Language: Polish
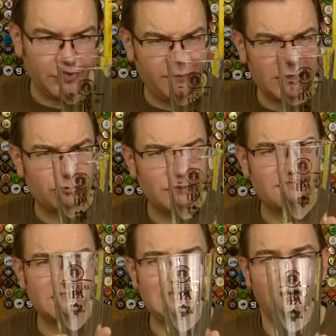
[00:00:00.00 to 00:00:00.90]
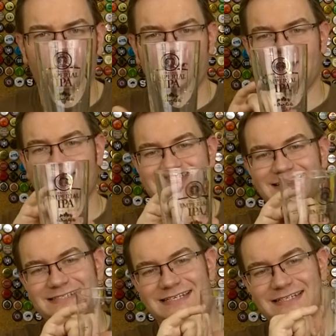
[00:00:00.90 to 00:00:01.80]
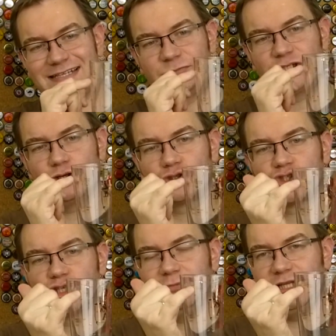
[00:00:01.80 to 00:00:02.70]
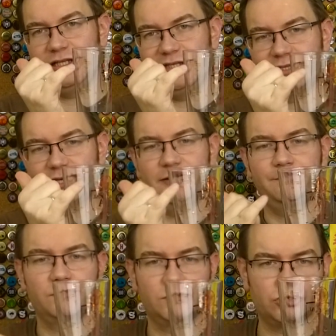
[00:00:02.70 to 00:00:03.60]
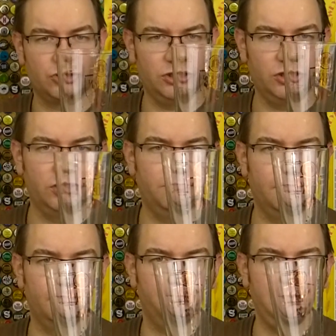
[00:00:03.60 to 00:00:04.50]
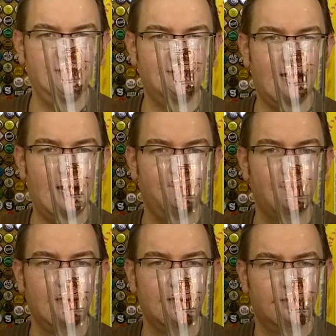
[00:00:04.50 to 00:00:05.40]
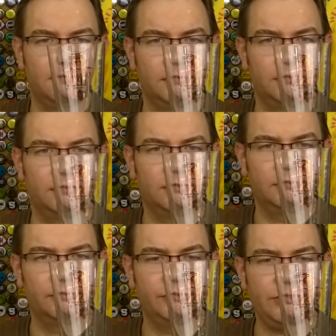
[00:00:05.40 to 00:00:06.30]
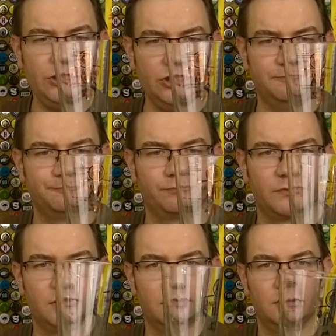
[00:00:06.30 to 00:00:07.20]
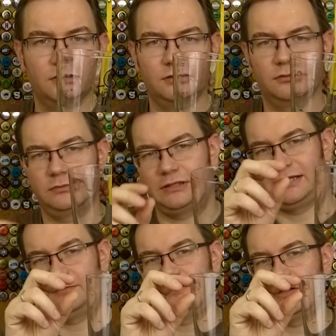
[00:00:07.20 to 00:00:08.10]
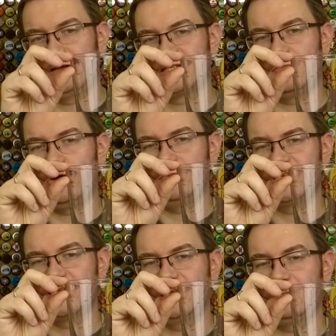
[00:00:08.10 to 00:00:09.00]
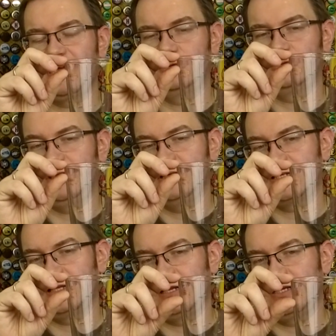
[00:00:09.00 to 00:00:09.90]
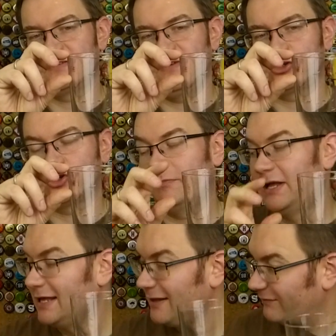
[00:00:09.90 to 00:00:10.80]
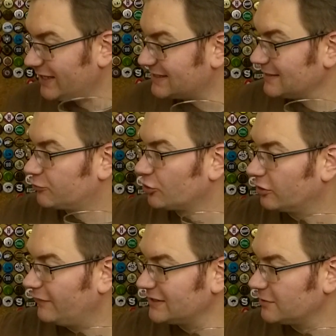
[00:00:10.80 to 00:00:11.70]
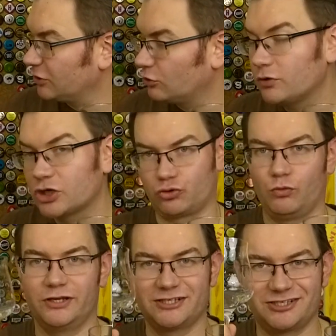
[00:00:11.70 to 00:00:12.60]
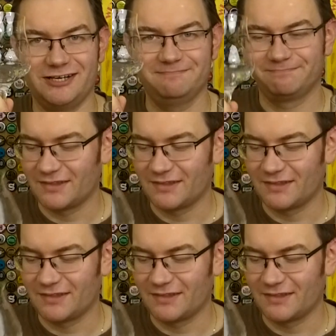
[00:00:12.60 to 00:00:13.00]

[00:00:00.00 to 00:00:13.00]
ponieważ tu jest wyskalowane na 473 ml, czyli mm, pinta e, i tak naprawdę bardzo mało miejsca na pianę tutaj jest, ja naleję z większą, więc przygotowałem sobie drugie szkło jeszcze,